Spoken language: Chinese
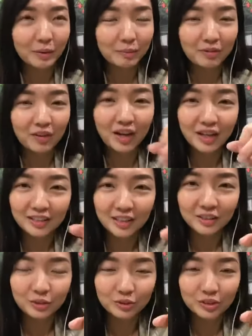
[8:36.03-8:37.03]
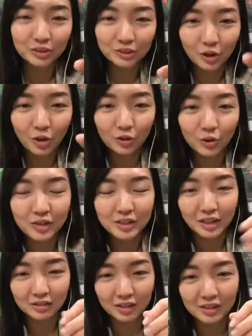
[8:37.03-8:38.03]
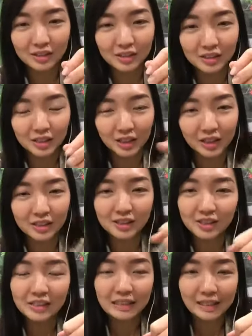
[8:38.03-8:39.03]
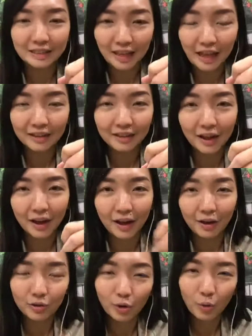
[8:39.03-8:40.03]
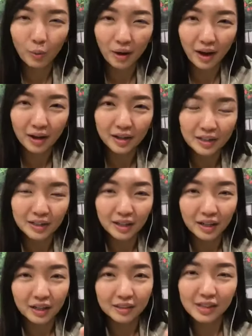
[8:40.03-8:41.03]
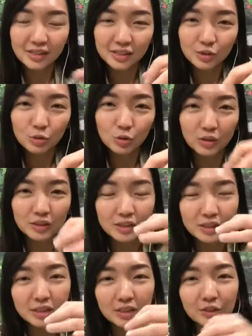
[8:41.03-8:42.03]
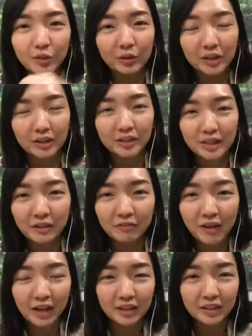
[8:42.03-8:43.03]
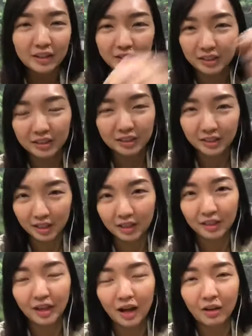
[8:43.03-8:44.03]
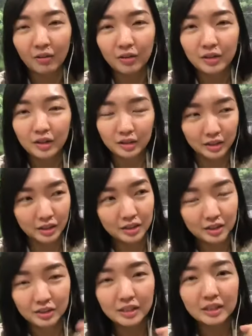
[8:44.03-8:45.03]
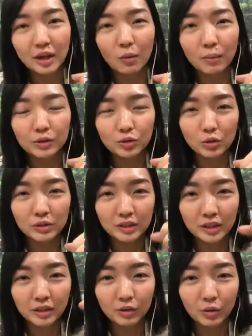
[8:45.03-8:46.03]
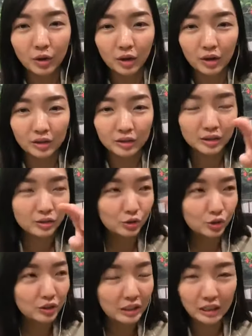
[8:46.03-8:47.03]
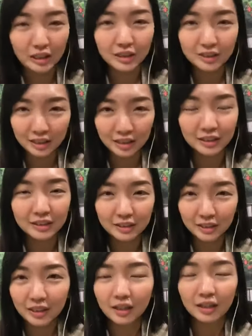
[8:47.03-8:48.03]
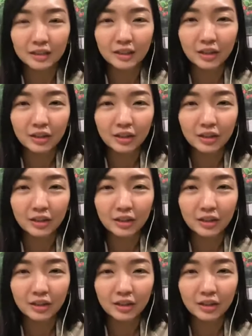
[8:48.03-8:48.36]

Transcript: 比方来讲，有时候有一些人是可以吃一些蛋啊、肉啊，呃，但是如果你是有可能在发炎的情形很高，可能你进到我们中心，呃，根据你的情形而定，